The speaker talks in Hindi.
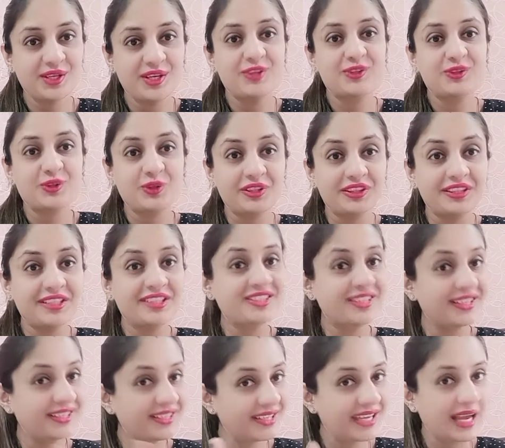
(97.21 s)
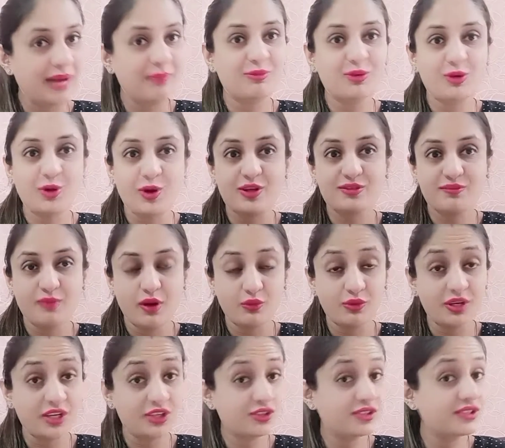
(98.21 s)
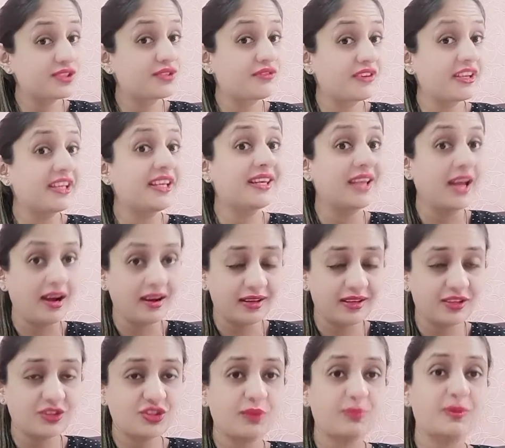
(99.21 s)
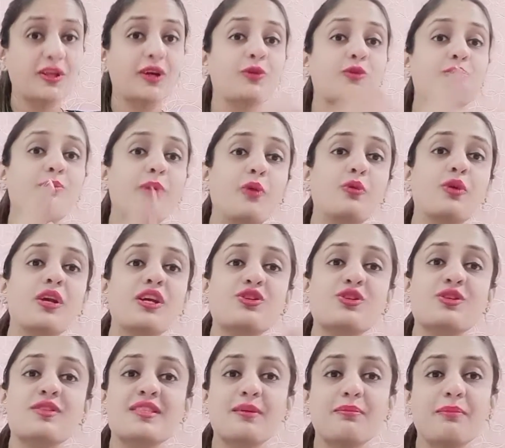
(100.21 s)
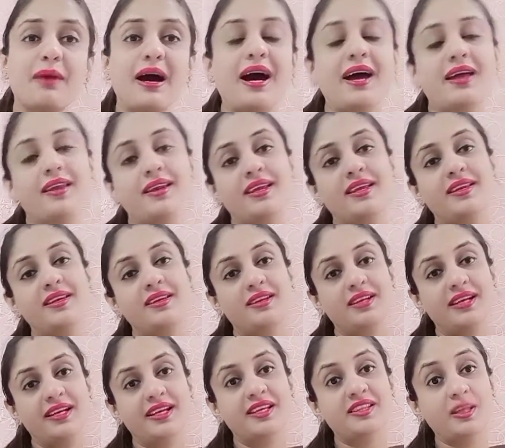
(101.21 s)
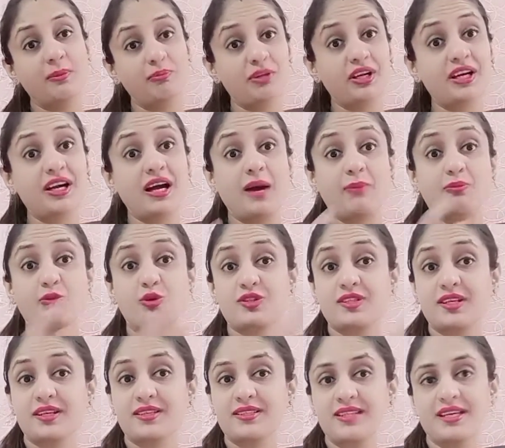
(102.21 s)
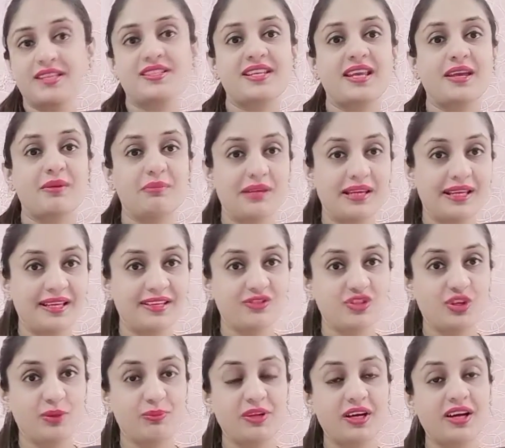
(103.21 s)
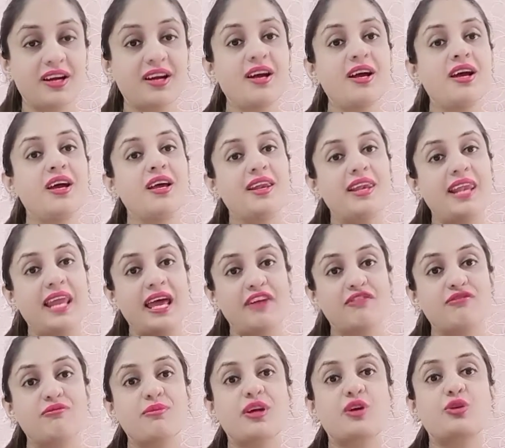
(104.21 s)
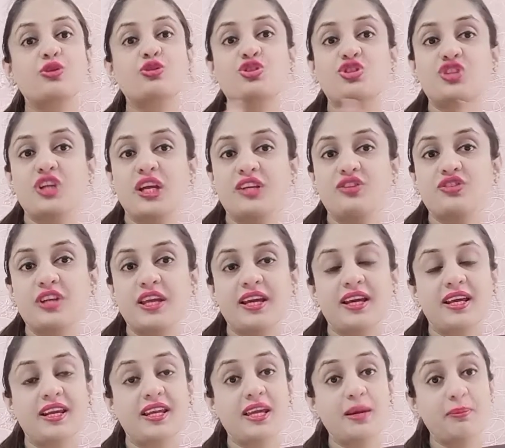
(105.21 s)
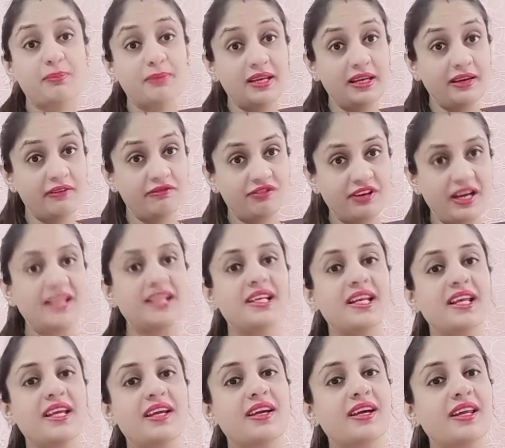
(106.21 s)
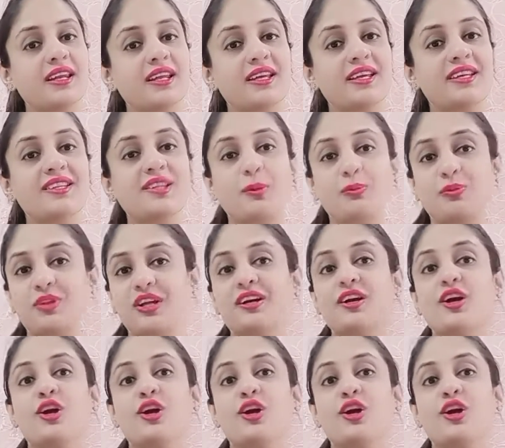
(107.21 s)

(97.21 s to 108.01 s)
तो इतनी जल्दी कैप्रिकॉन्स बाउंडेशन फील ना करें जब तक उन बाउंडेशन से बाहर नहीं निकलेंगे तब तक आपको सक्सेस नहीं मिलेगी जब तक लाइफ में कुछ चेंज नहीं करेंगे अपने लिए फाइट नहीं करेंगे तब तक